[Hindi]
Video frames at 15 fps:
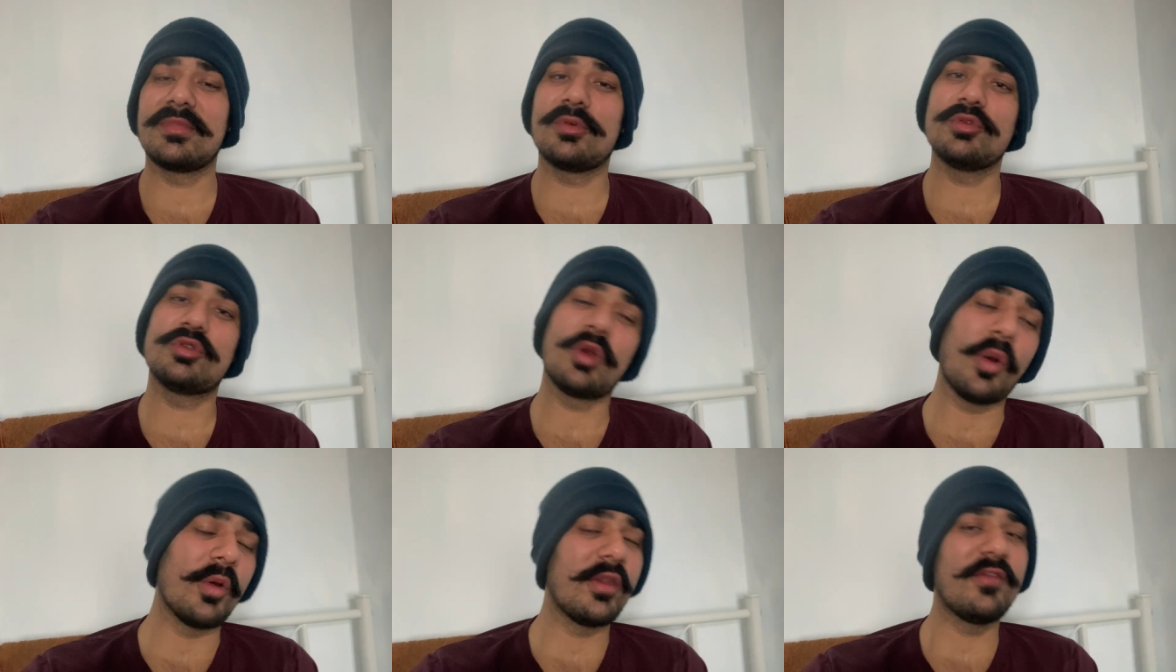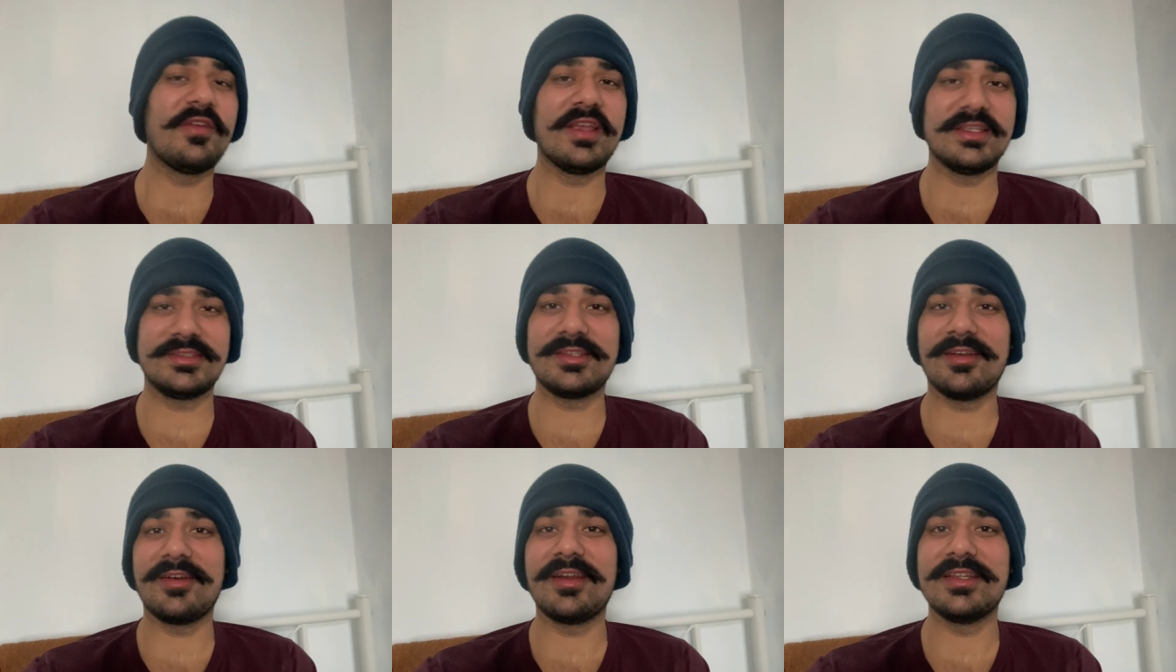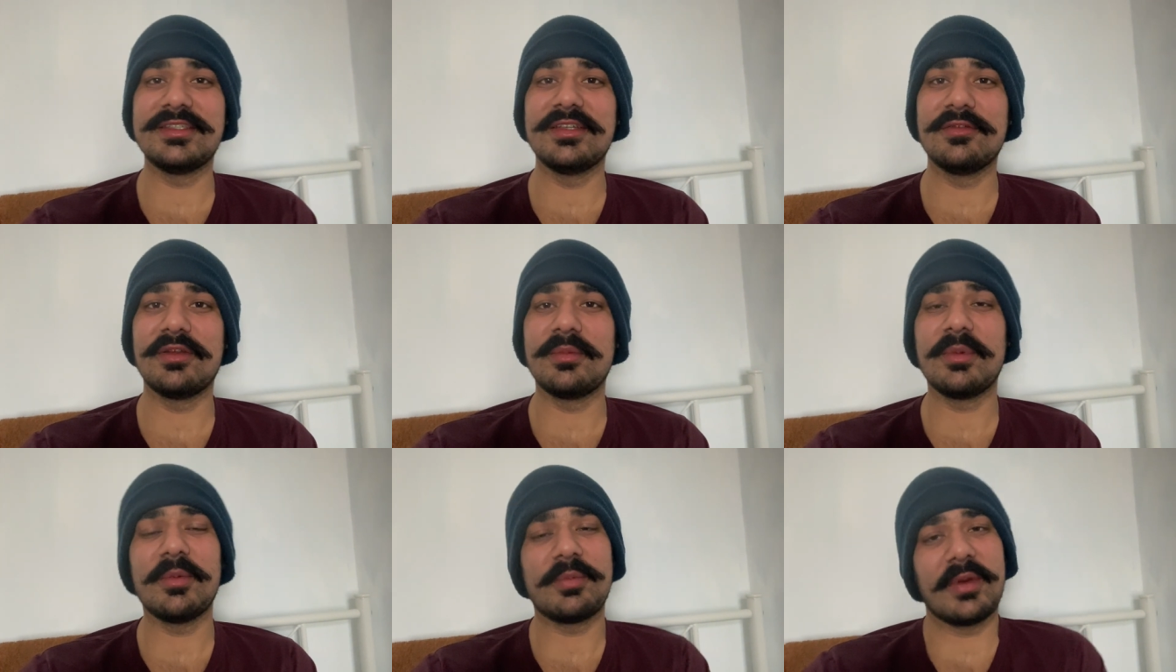कुछ और ही फेस चल रहा है
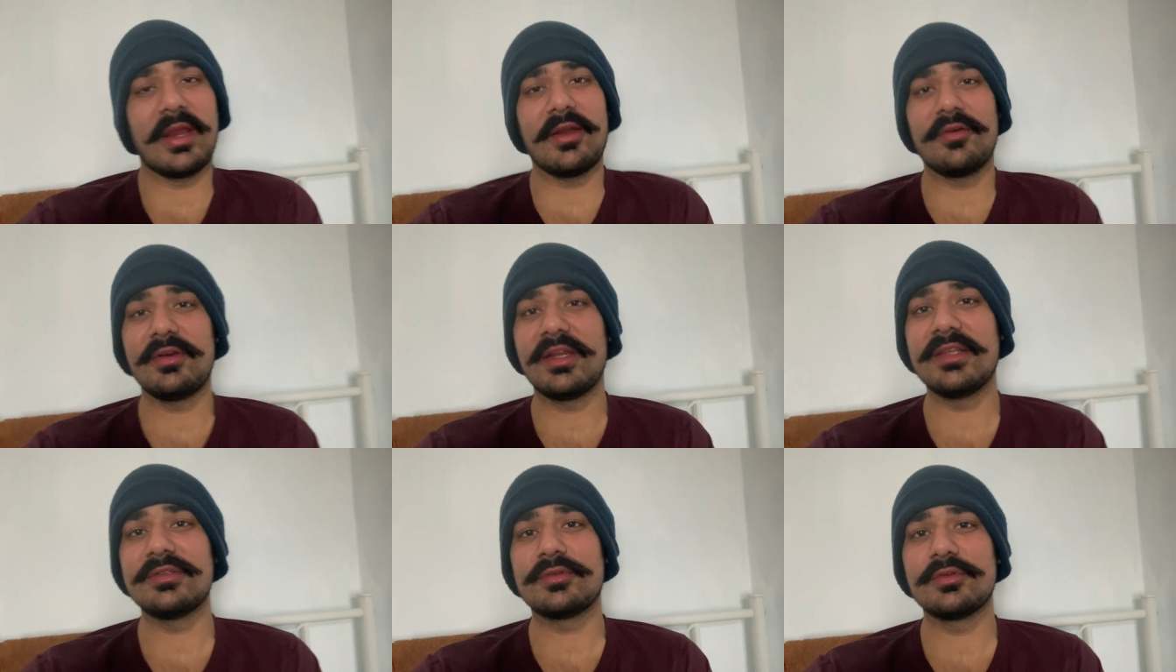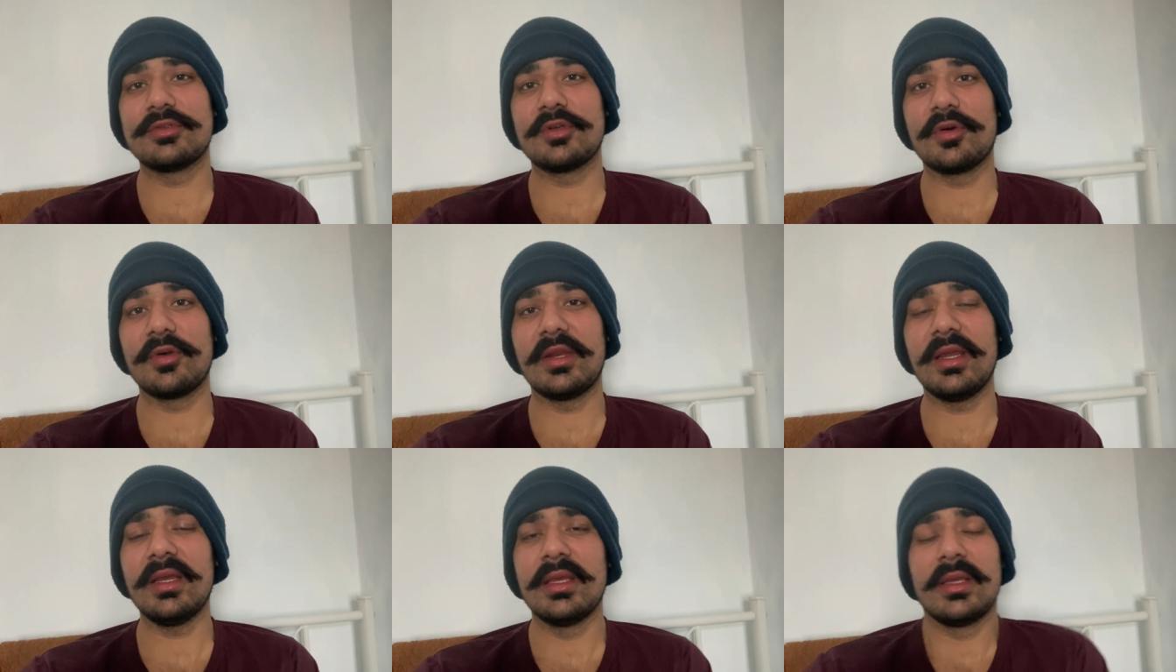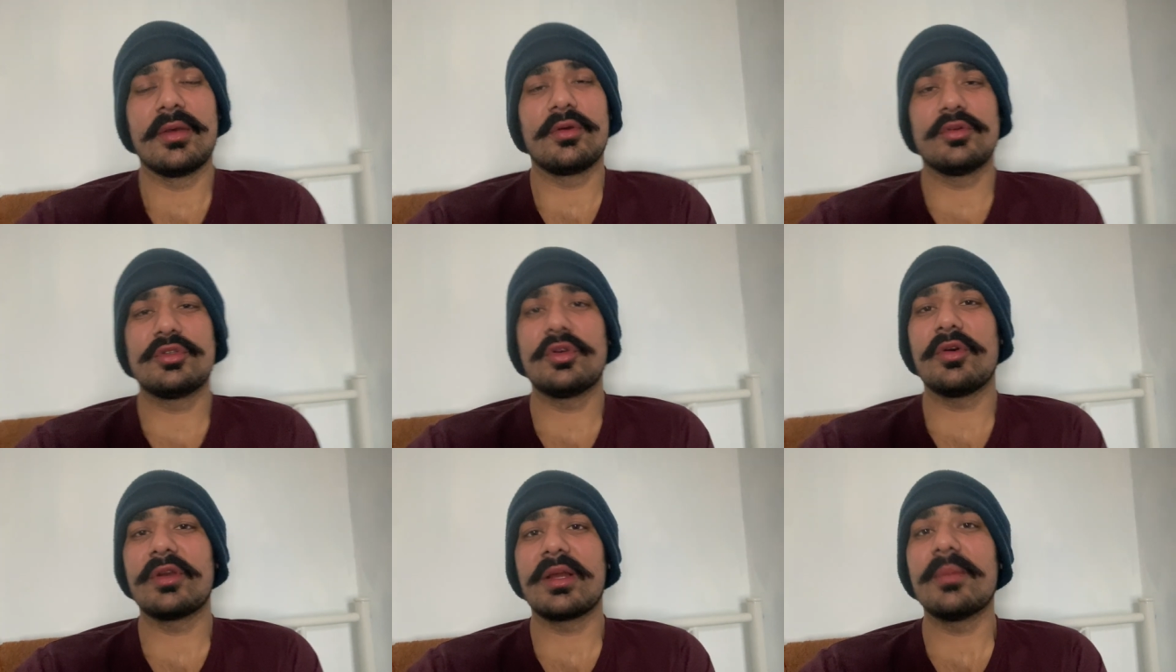जीवन में प्रायोरिटीज कुछ और है
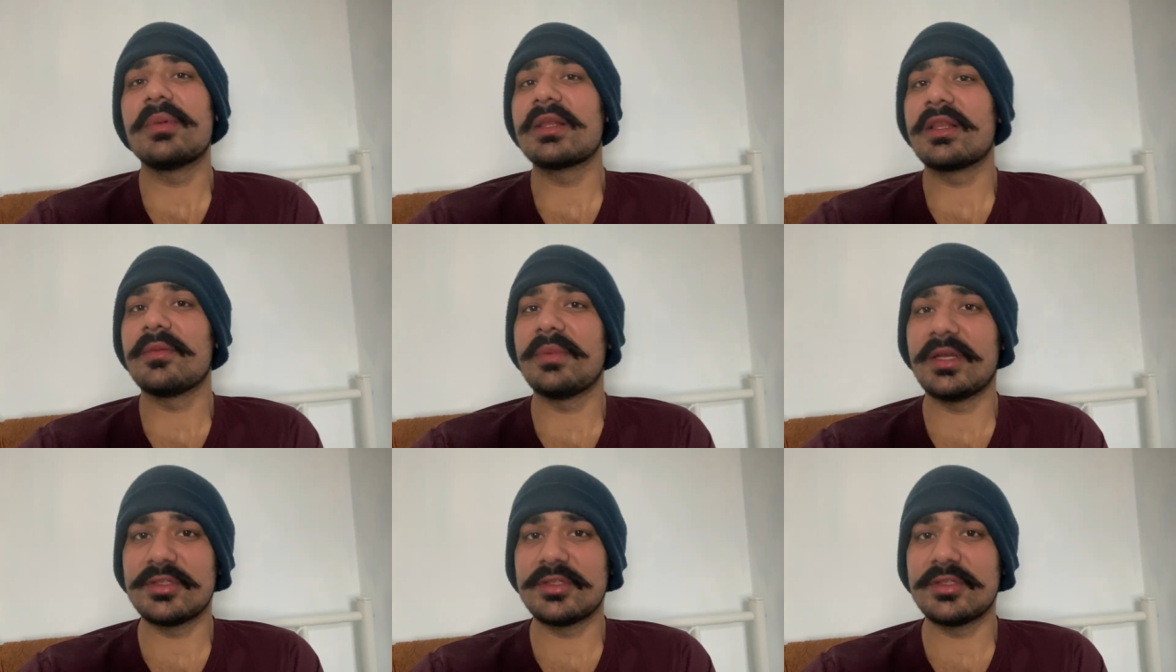कुछ और का मतलब मैं